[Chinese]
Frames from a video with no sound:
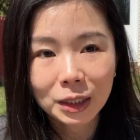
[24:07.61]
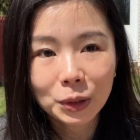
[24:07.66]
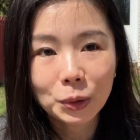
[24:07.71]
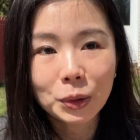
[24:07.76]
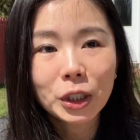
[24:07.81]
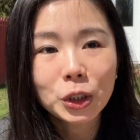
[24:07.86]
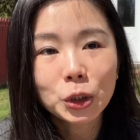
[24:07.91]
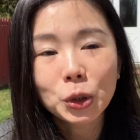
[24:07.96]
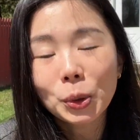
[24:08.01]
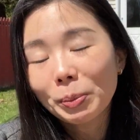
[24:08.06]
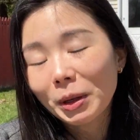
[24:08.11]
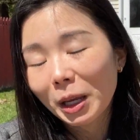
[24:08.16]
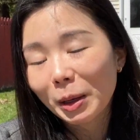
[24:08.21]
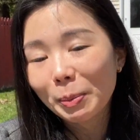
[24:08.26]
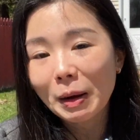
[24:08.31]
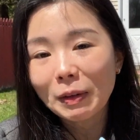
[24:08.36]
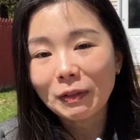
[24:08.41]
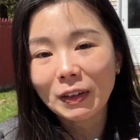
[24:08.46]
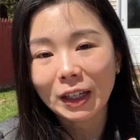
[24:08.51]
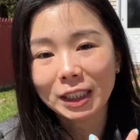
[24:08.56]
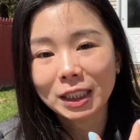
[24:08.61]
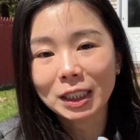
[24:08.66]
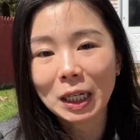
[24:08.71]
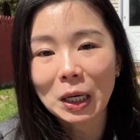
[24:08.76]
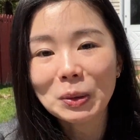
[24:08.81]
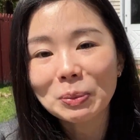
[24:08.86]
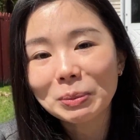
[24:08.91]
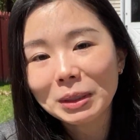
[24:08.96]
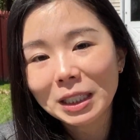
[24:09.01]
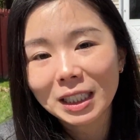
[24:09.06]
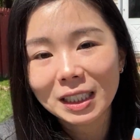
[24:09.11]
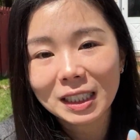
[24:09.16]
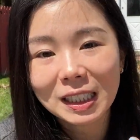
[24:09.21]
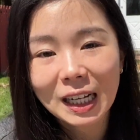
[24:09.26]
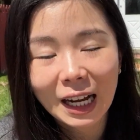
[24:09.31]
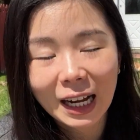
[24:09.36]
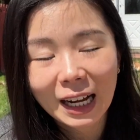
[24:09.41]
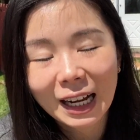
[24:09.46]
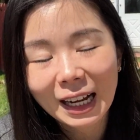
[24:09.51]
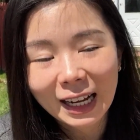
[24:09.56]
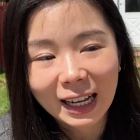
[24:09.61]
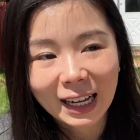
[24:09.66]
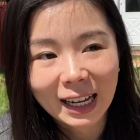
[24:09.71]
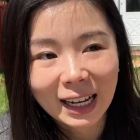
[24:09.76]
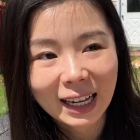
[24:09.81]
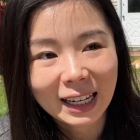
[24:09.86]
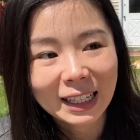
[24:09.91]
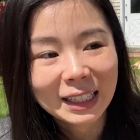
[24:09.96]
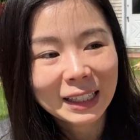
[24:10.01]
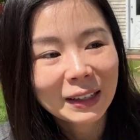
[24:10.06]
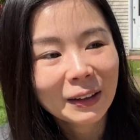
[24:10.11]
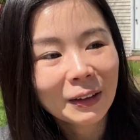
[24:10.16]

因为就没办法消灭它啊。